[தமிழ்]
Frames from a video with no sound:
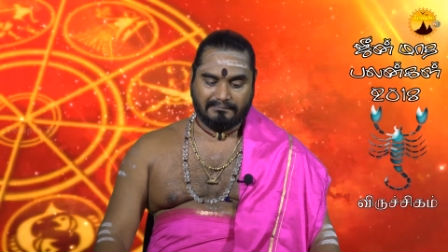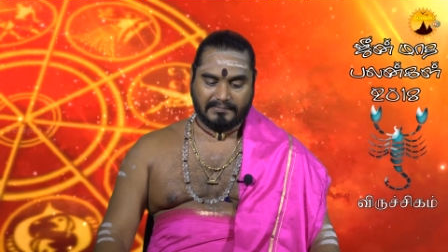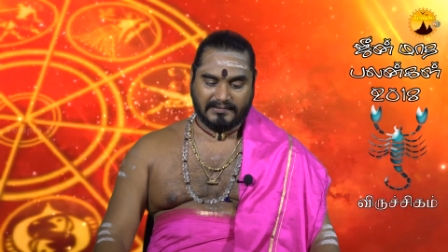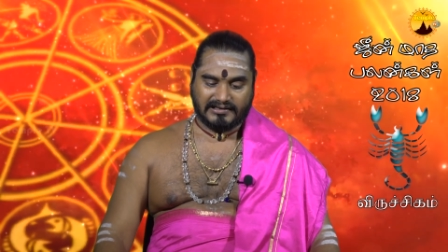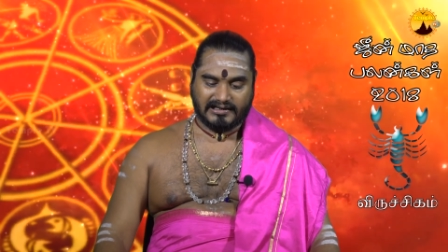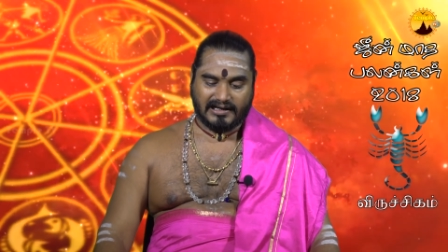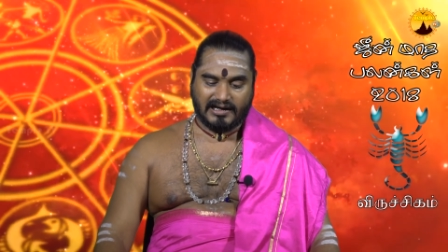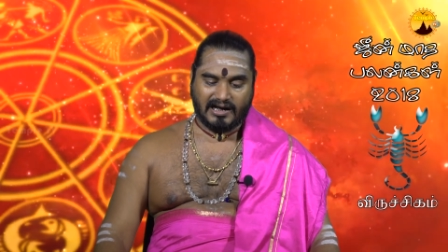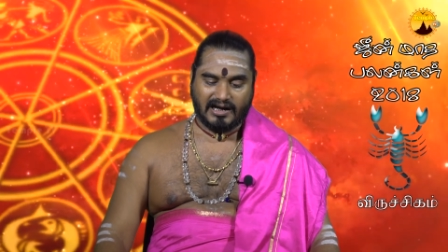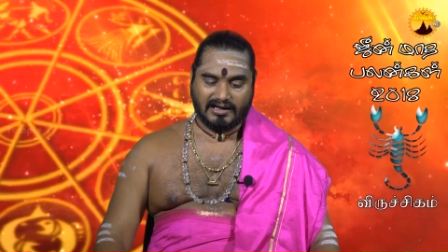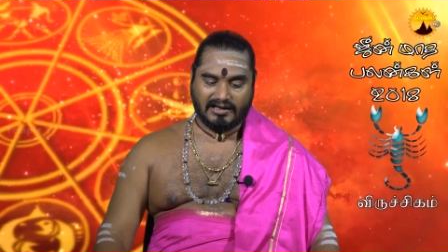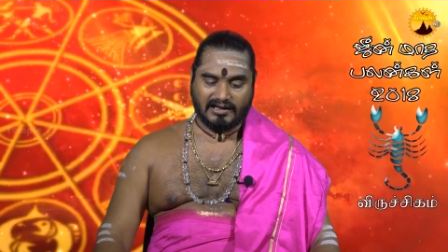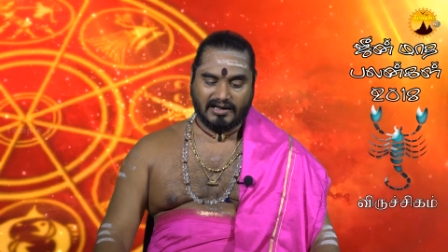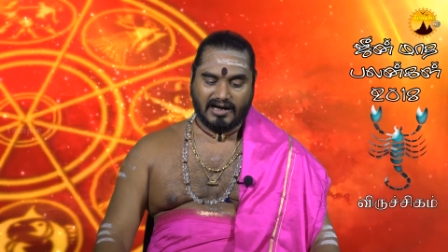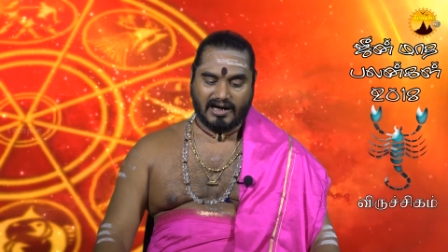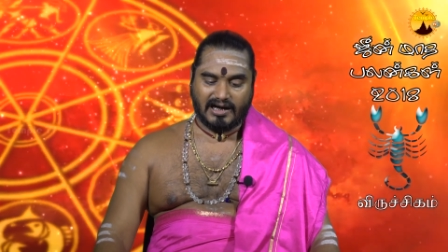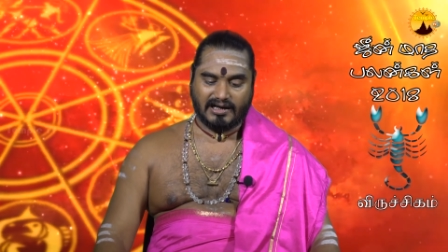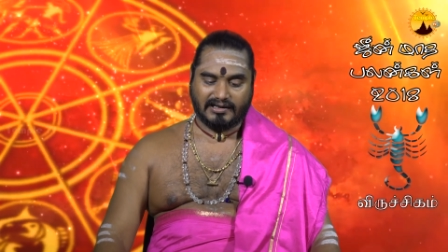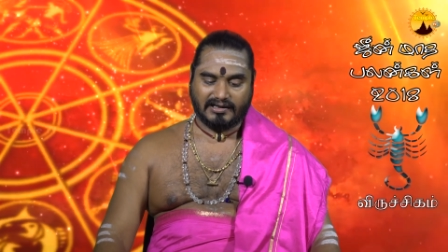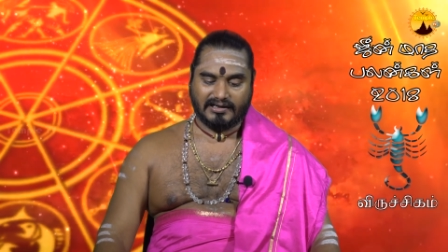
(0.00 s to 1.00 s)
பதினாலு
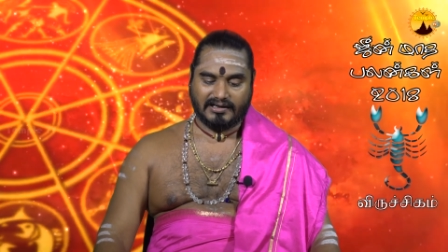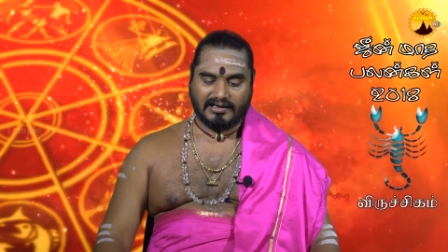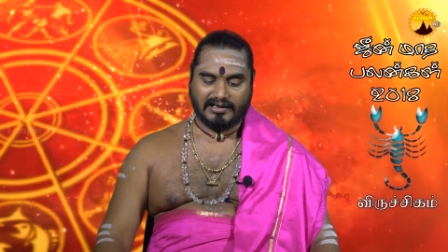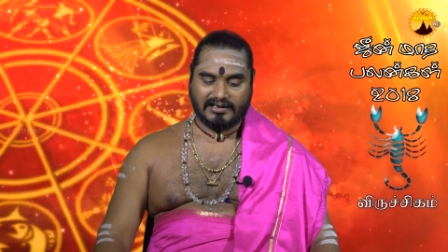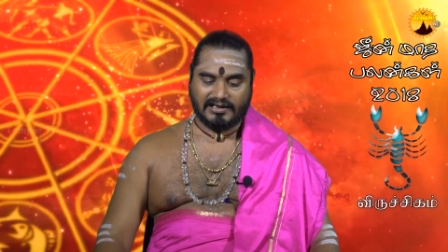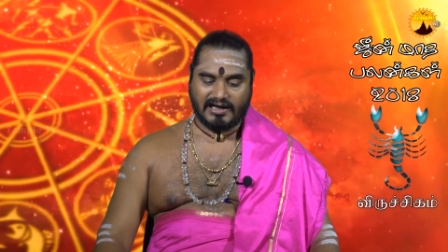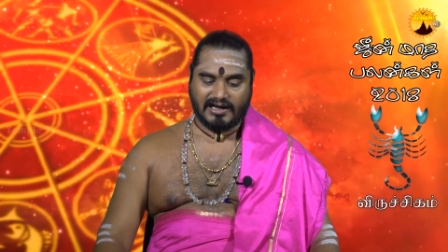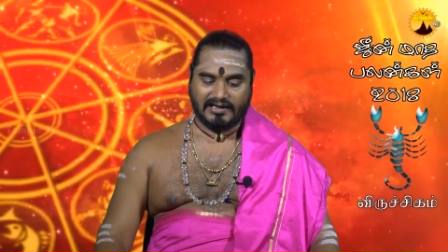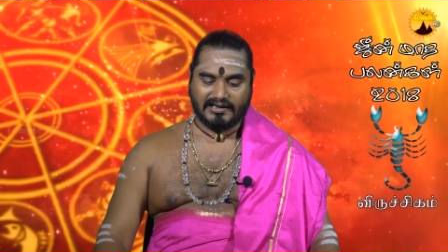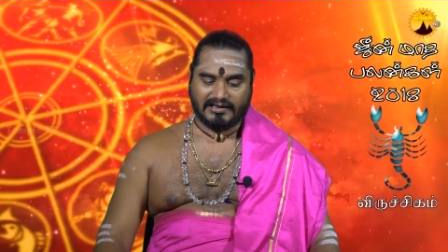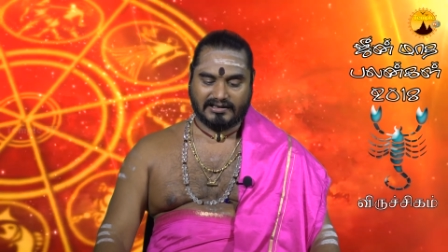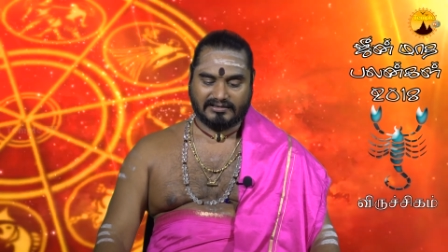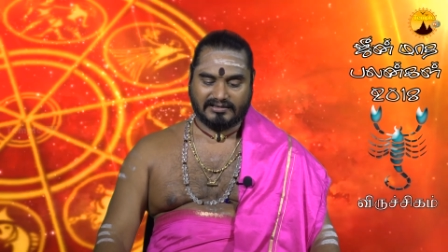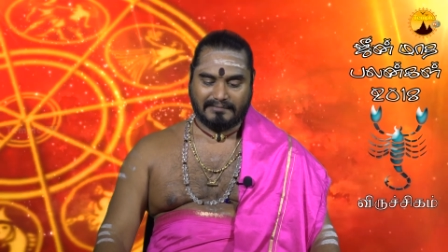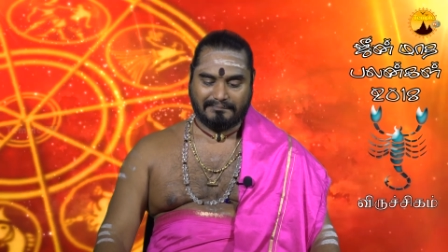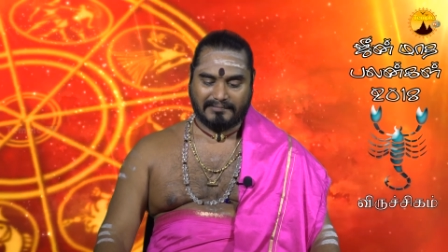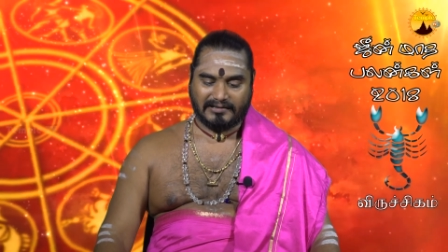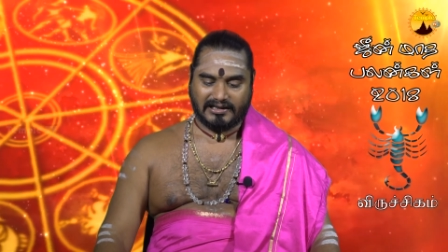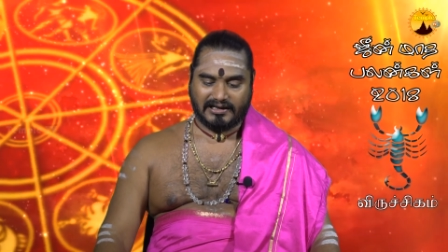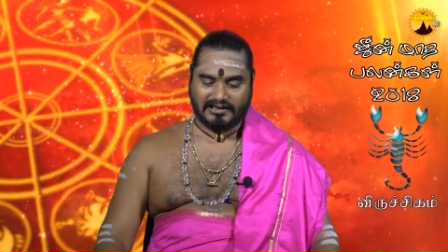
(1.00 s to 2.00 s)
ஆறு
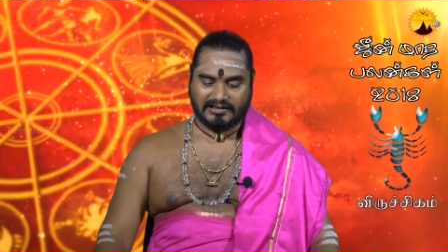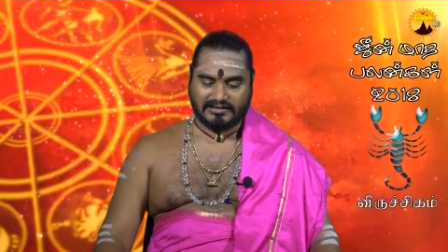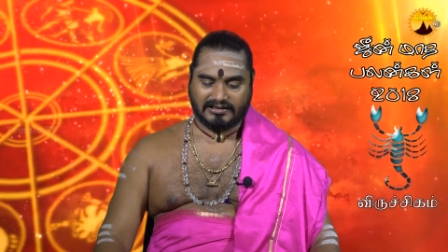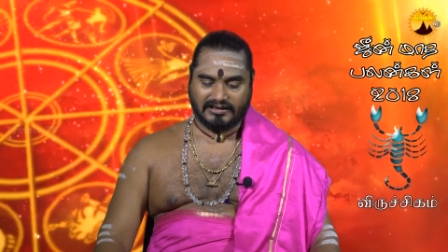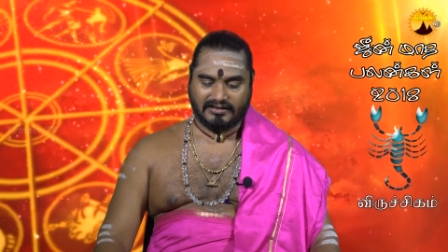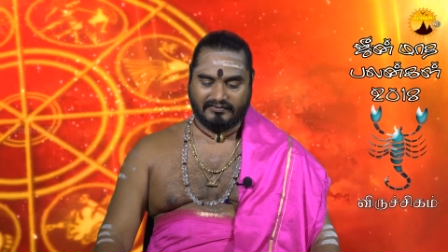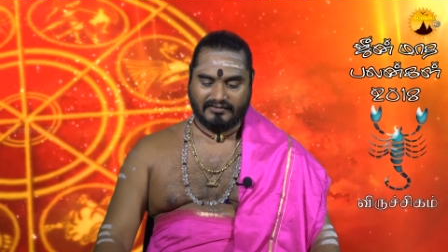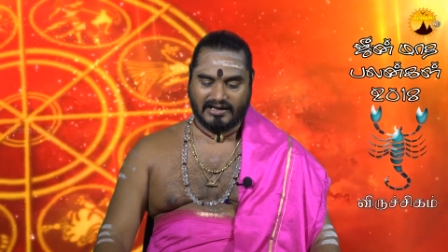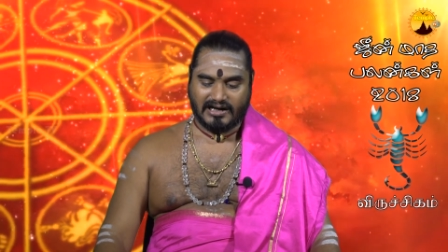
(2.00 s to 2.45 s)
இரண்டாயிரத்தி பதினெட்டு